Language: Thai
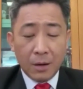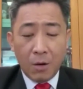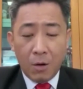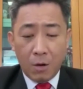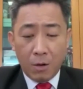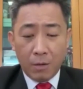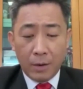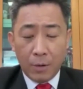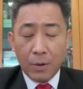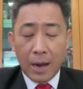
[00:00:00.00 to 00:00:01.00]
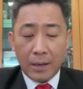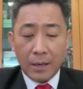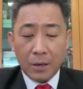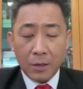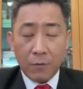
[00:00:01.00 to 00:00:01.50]
ก็ในโอกาส
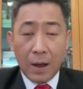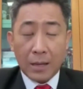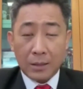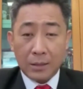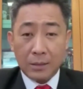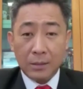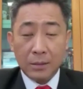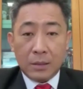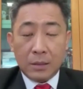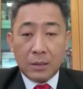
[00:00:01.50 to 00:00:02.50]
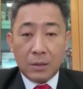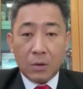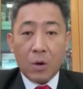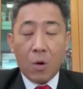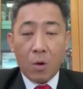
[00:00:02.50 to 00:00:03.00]
นี้ก็จะฝากถึง
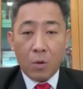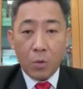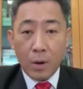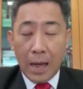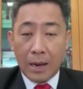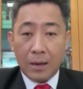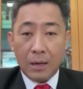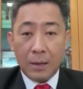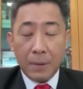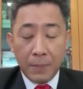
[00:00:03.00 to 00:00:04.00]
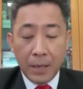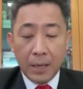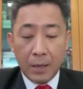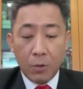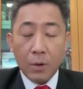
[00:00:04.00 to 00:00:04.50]
น้องๆ รุ่นหลังหรือ
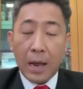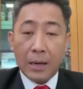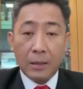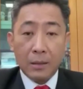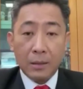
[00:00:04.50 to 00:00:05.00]
พี่ๆรุ่นหลัง